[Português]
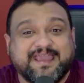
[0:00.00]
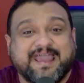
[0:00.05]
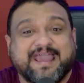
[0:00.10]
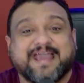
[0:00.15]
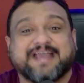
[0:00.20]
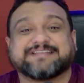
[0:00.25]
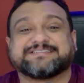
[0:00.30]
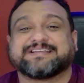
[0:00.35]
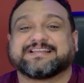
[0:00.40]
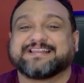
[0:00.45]

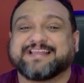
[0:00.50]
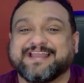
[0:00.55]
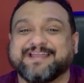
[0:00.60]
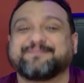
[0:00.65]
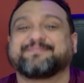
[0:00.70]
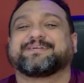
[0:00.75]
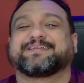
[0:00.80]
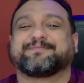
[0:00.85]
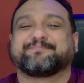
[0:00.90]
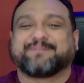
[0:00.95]
É, você
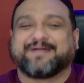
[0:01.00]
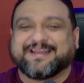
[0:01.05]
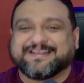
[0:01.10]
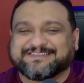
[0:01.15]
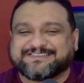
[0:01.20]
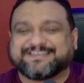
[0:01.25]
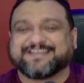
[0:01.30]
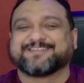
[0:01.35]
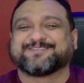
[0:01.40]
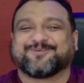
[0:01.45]
lembra que
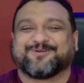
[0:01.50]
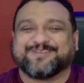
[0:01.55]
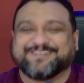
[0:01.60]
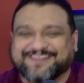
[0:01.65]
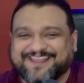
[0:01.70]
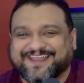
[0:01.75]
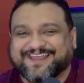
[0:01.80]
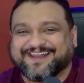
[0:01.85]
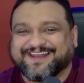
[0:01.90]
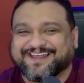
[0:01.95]
parecia
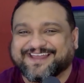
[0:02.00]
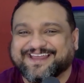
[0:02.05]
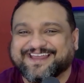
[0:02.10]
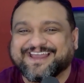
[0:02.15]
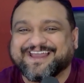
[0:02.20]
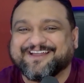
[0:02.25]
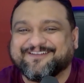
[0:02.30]
doideira,